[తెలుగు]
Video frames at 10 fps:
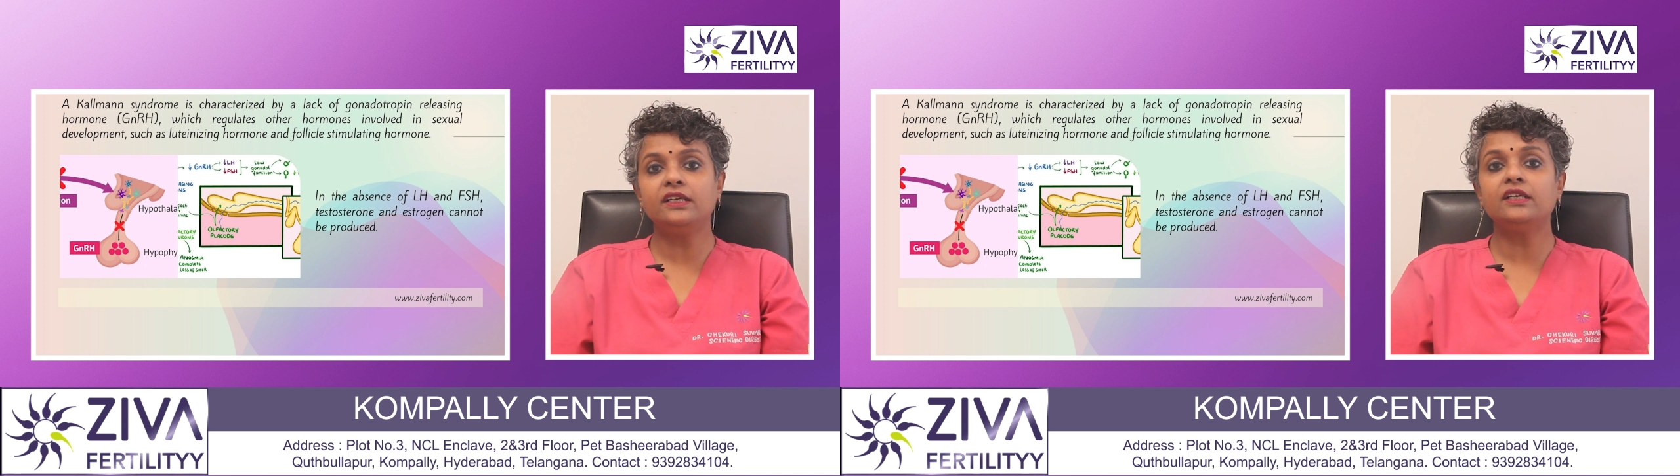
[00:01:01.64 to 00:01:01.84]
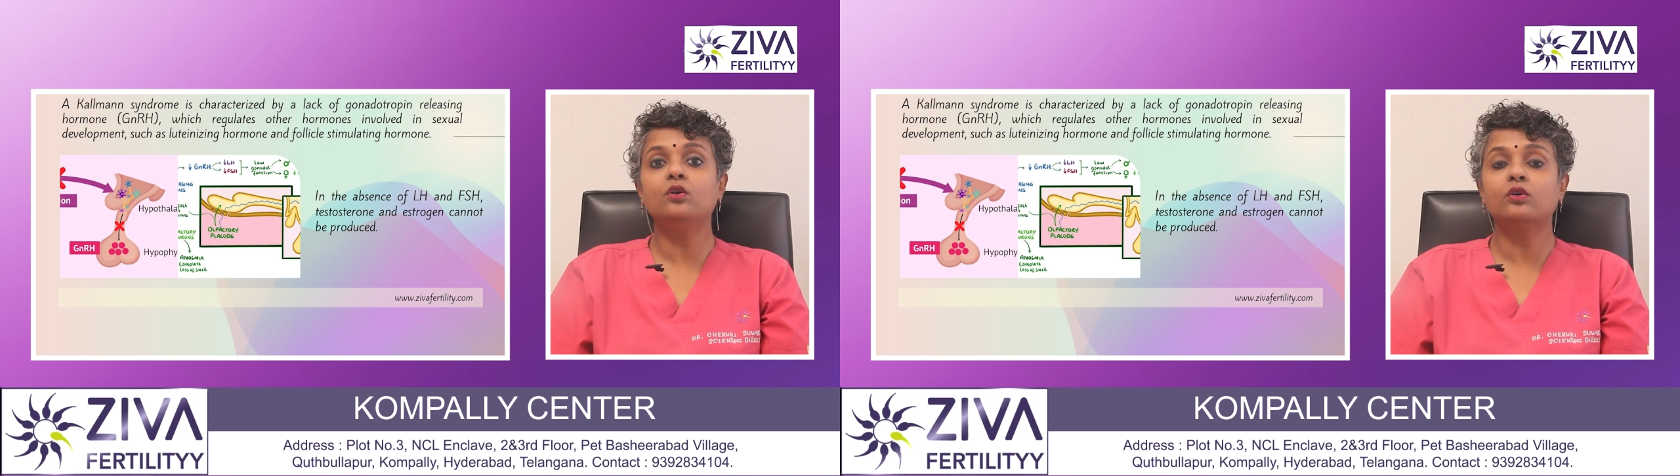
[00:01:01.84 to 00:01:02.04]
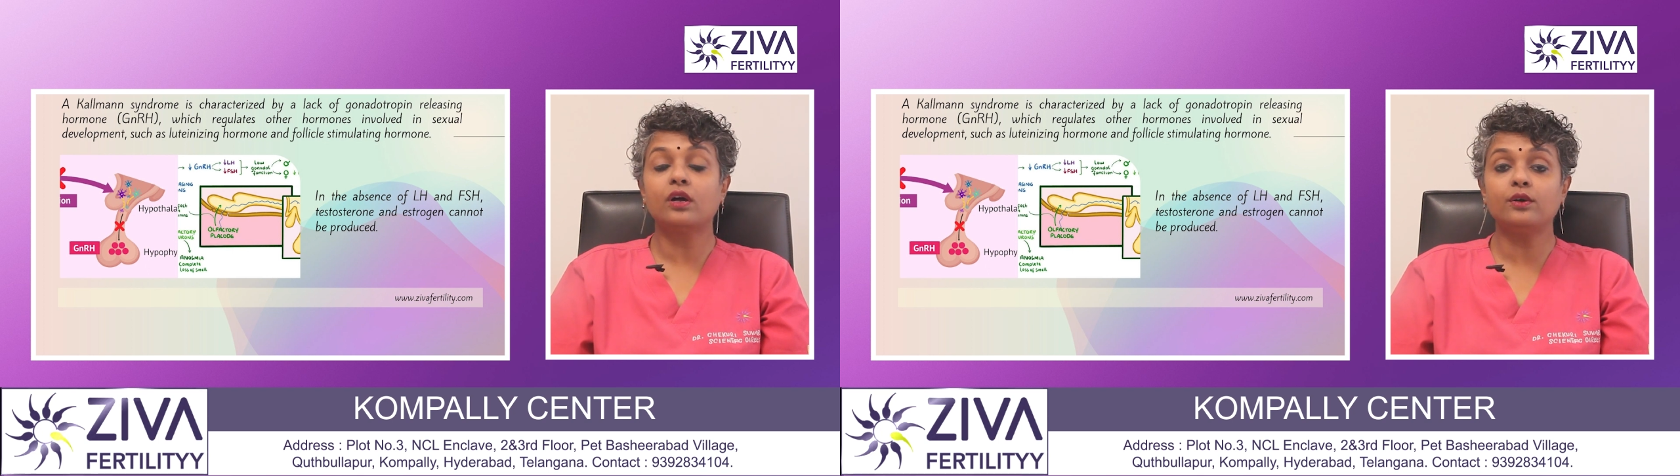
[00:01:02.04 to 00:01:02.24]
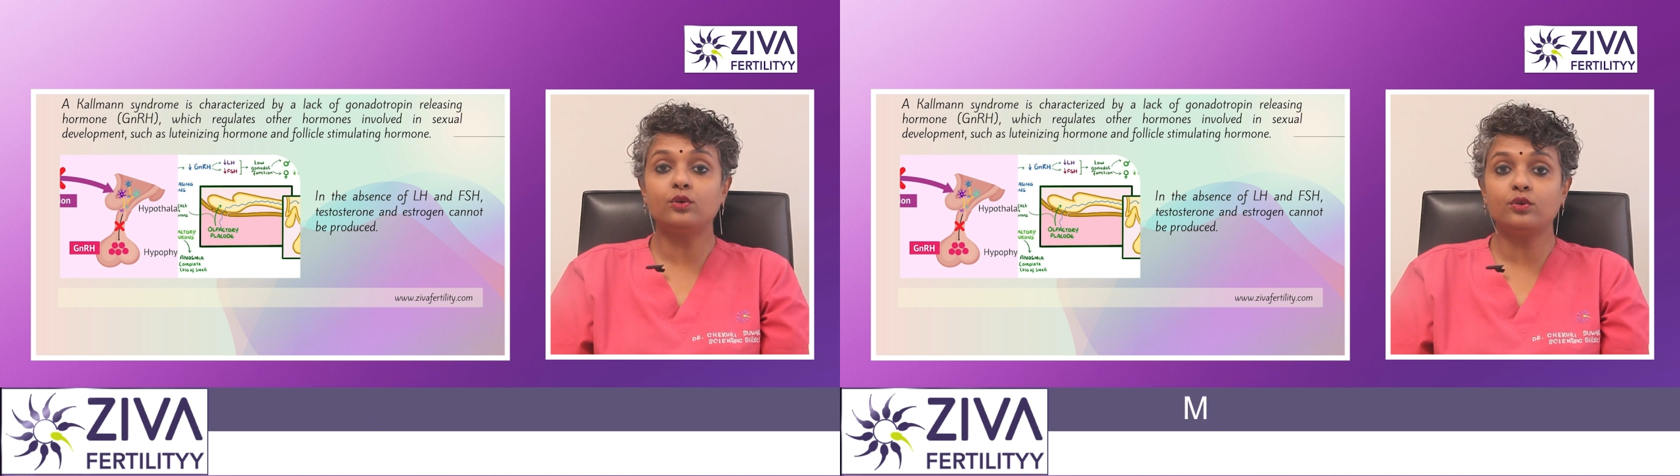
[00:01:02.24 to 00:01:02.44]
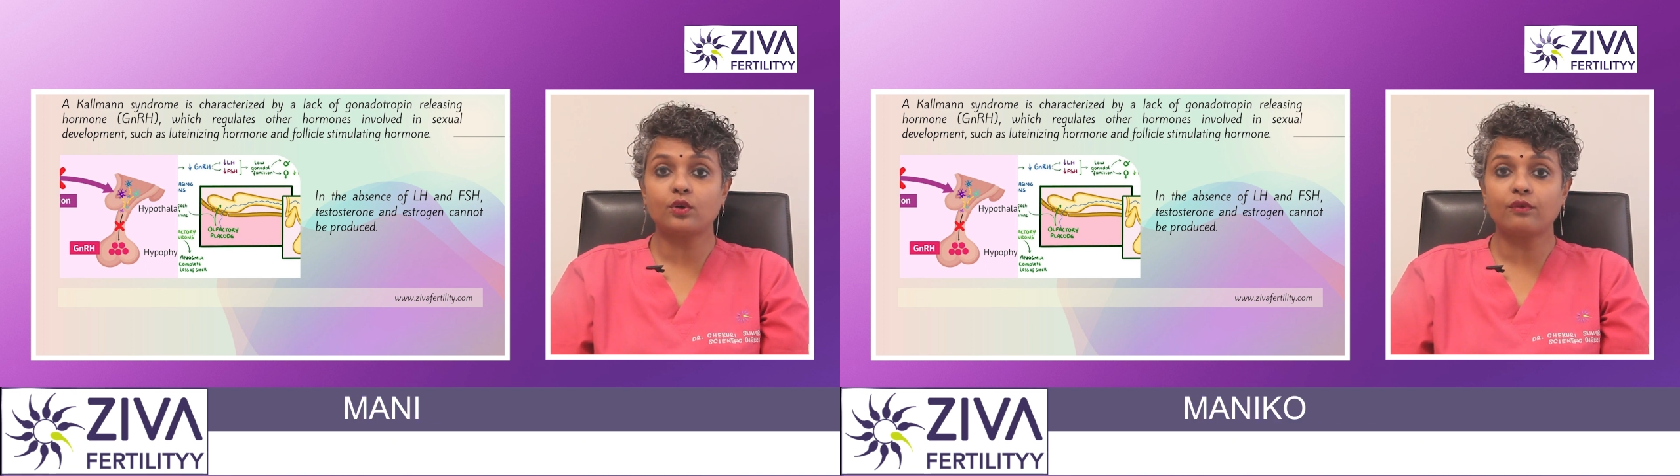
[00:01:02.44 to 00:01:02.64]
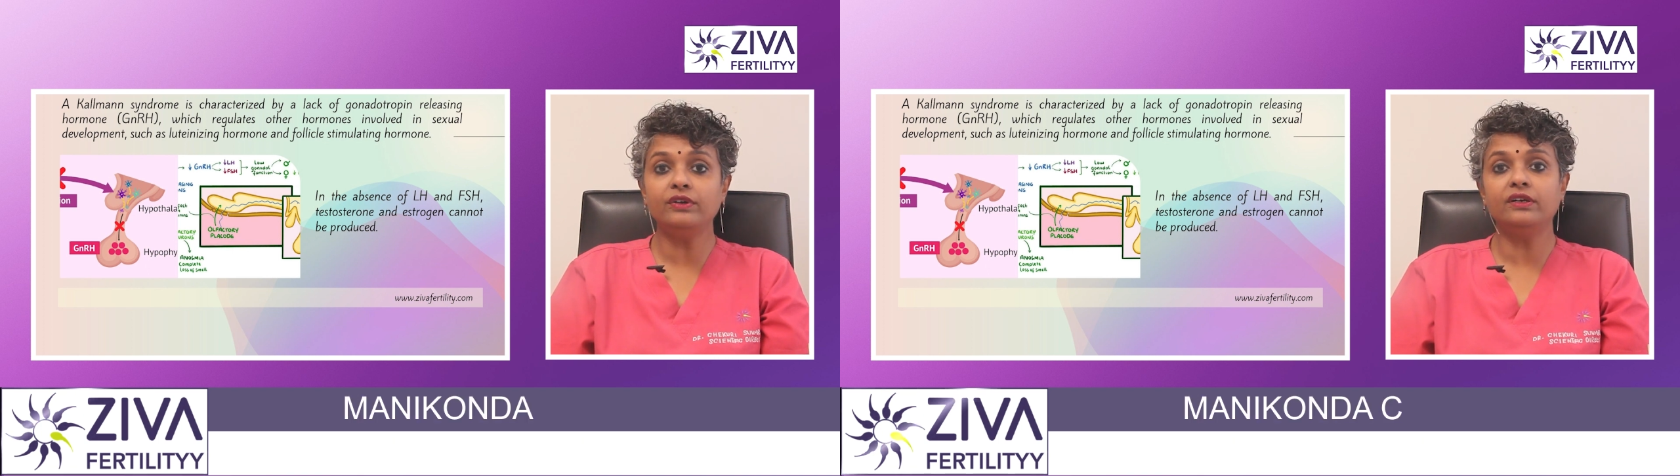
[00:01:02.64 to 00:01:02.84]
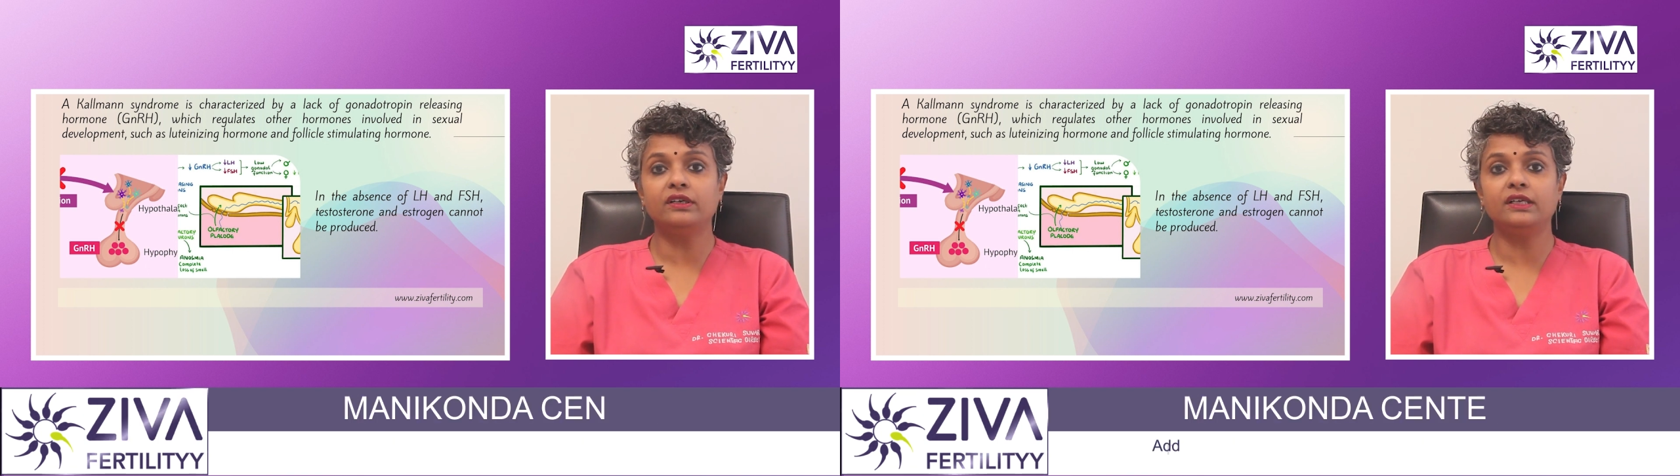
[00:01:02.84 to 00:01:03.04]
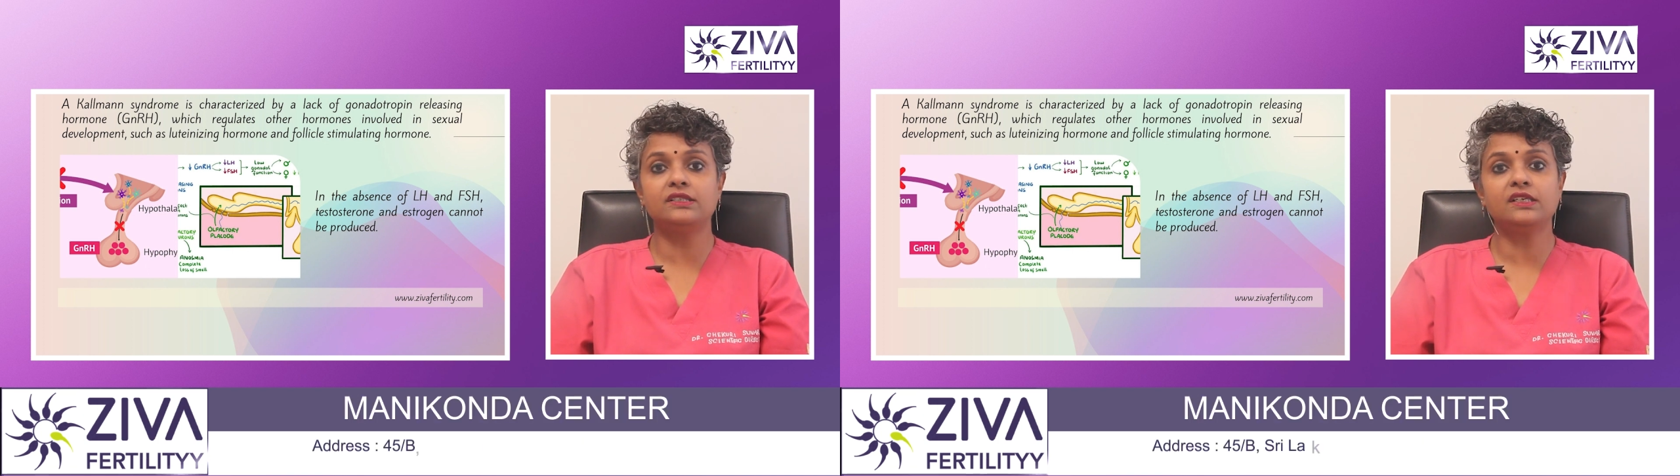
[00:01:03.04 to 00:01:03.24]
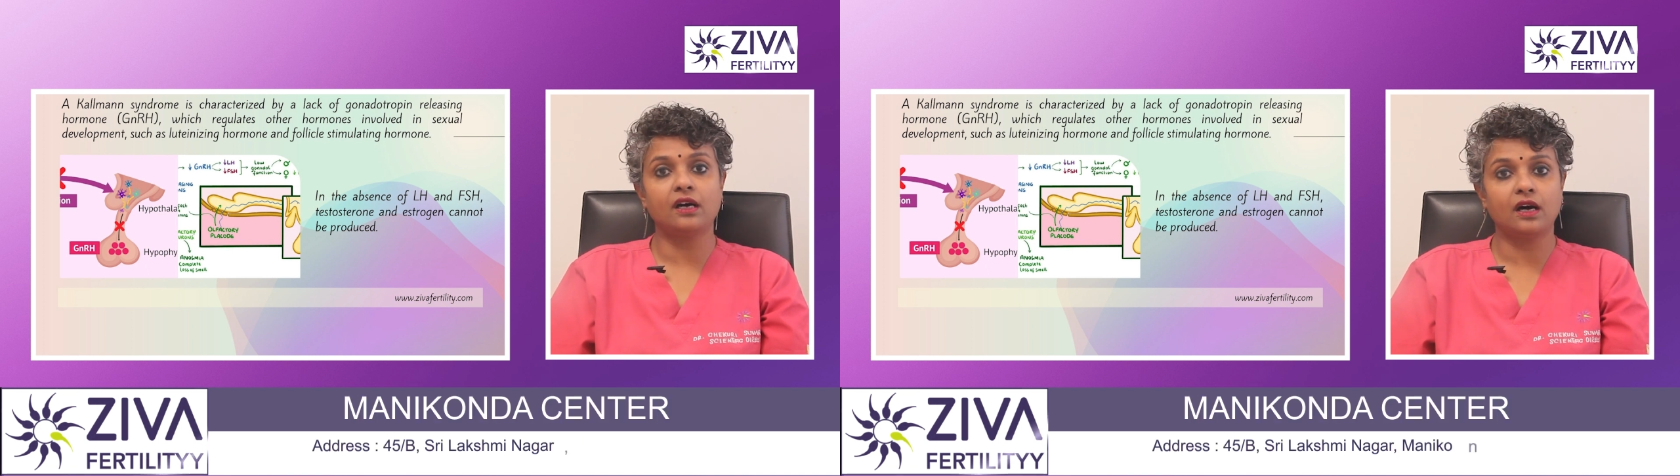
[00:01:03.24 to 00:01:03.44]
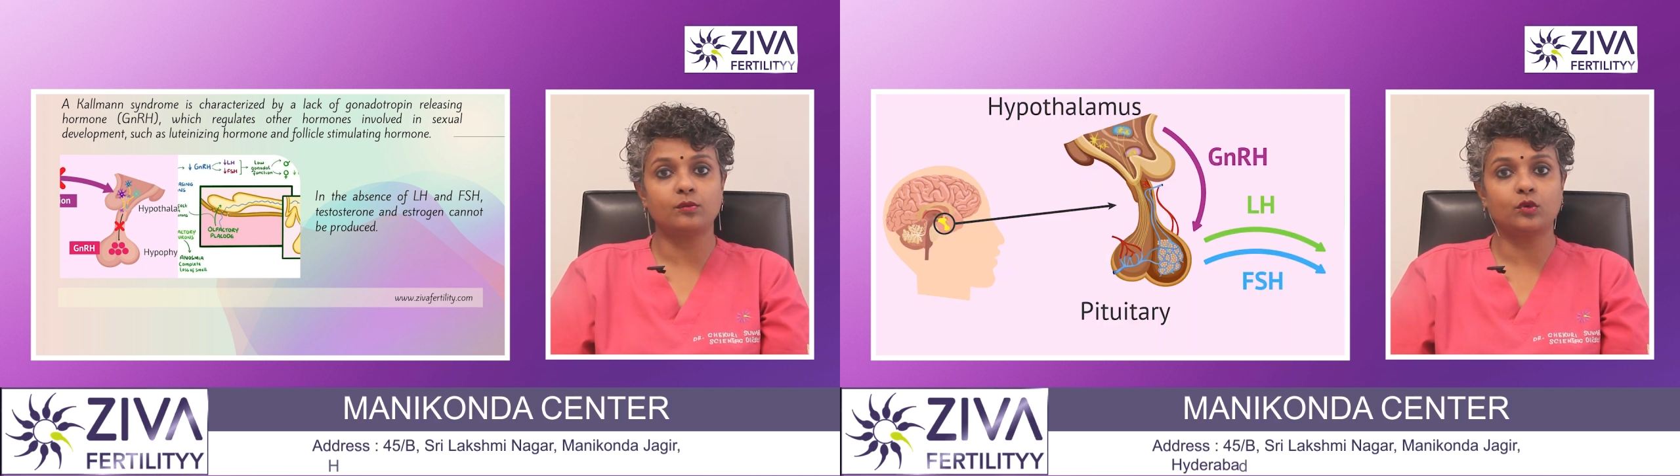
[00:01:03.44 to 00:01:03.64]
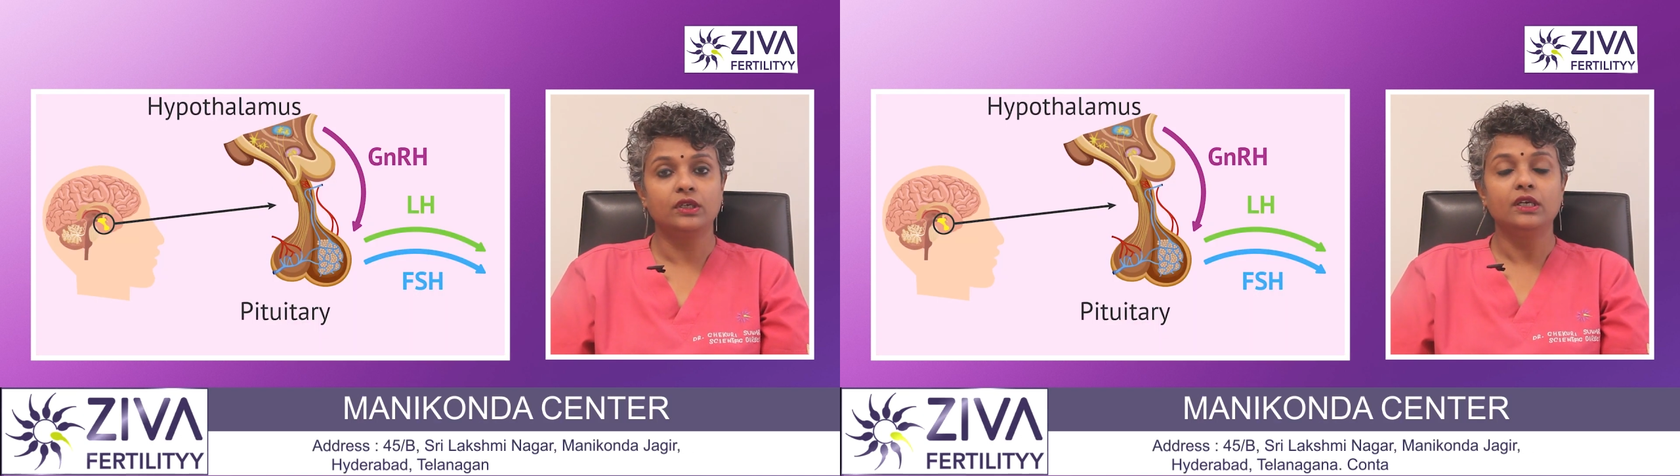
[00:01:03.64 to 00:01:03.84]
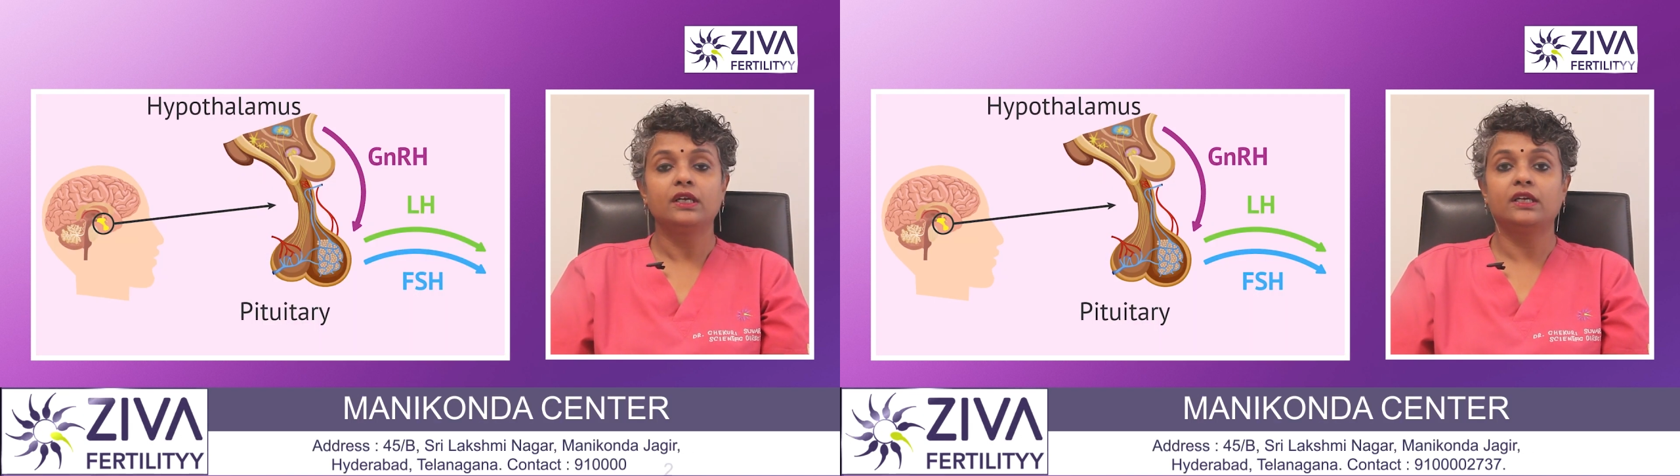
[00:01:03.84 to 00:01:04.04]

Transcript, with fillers: ఏంటి గొనాడోట్రాఫిన్ రిలీజింగ్ హార్మోన్